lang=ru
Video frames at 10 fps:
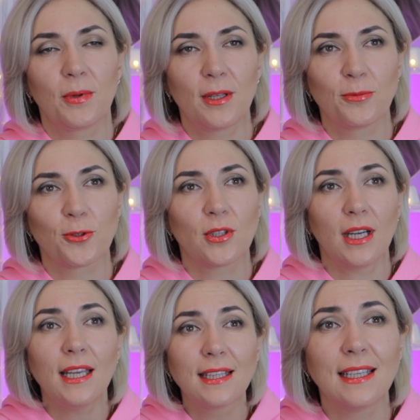потому что
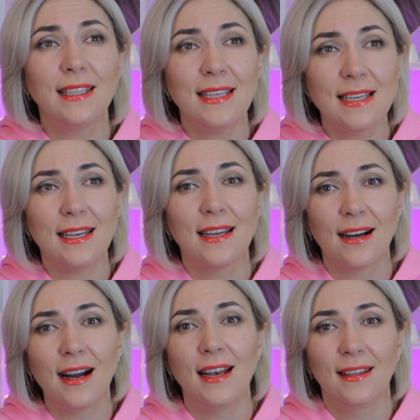это
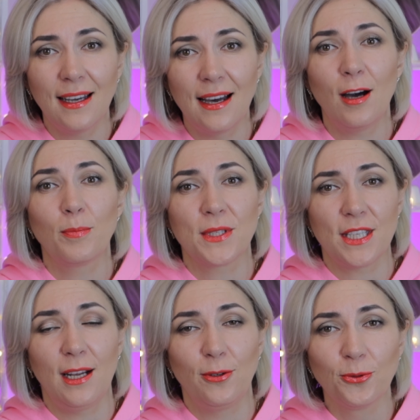нереально
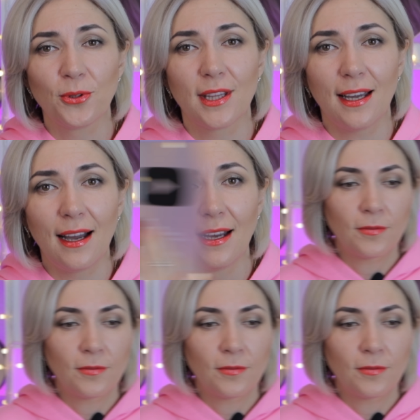абсолютно.